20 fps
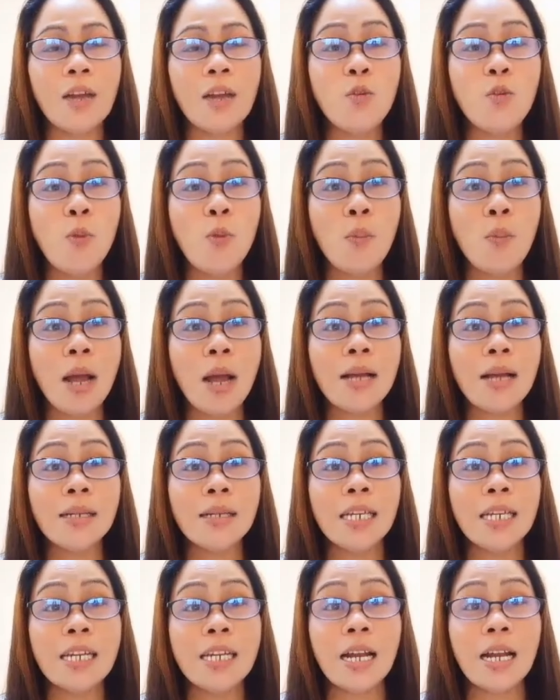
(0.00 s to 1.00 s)
Ano po
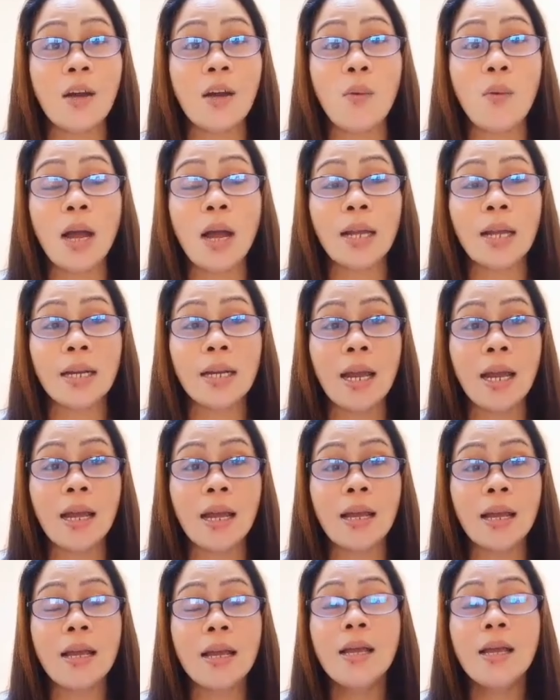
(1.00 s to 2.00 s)
bang ginagawa
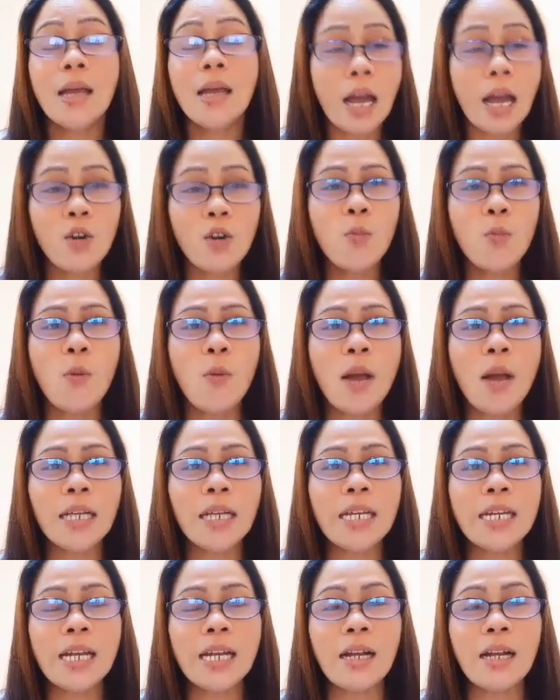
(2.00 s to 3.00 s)
na ano po
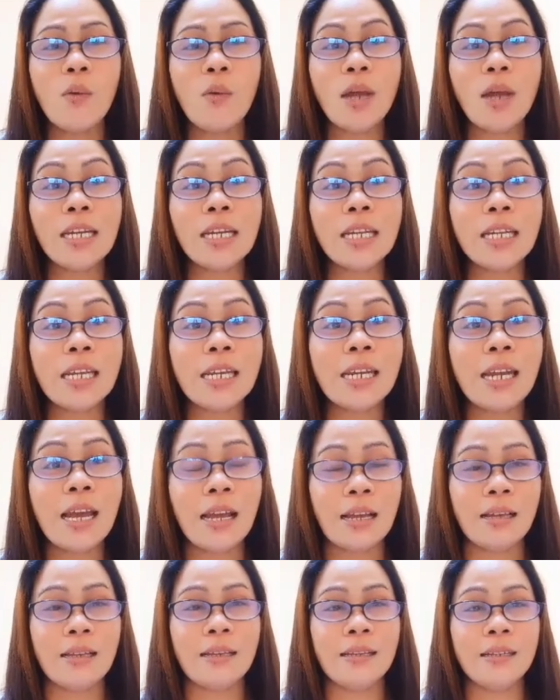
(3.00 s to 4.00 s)
bang ginagawa ni
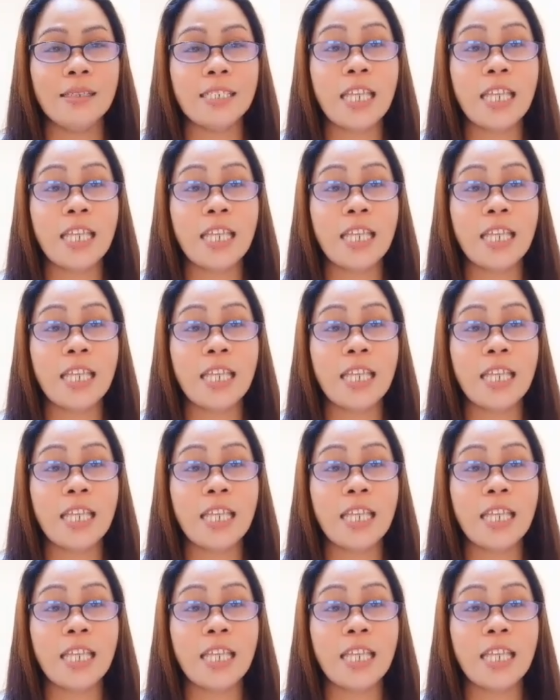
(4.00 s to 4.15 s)
Rina?